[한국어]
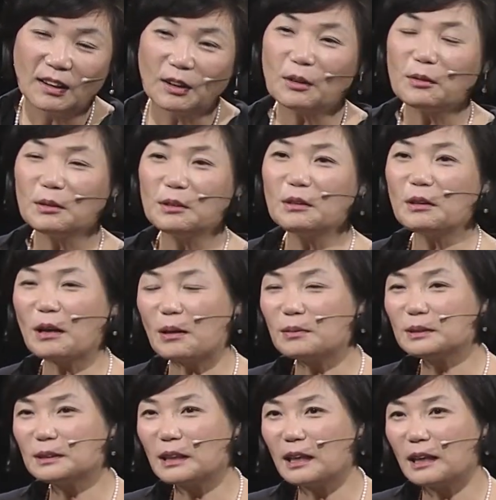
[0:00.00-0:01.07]
그럼 이런
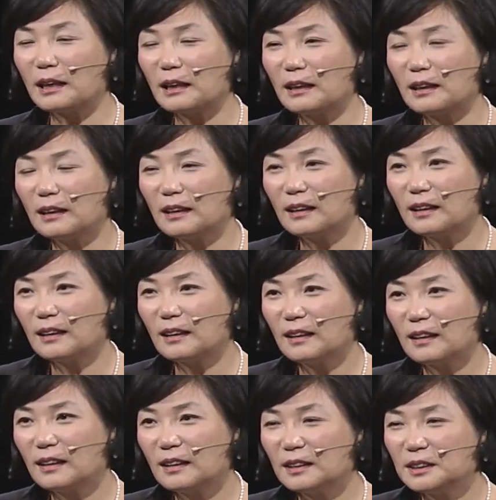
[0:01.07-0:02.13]
아버지가
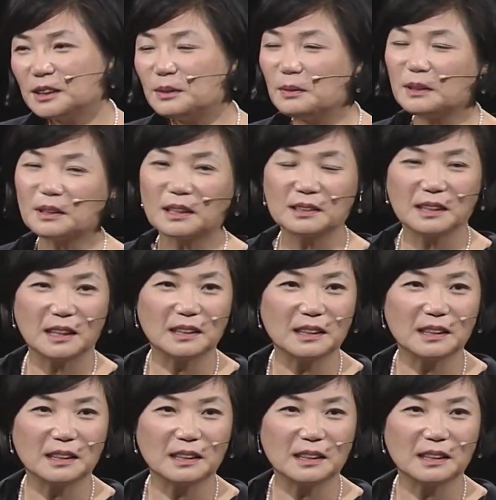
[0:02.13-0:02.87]
집에 들어가서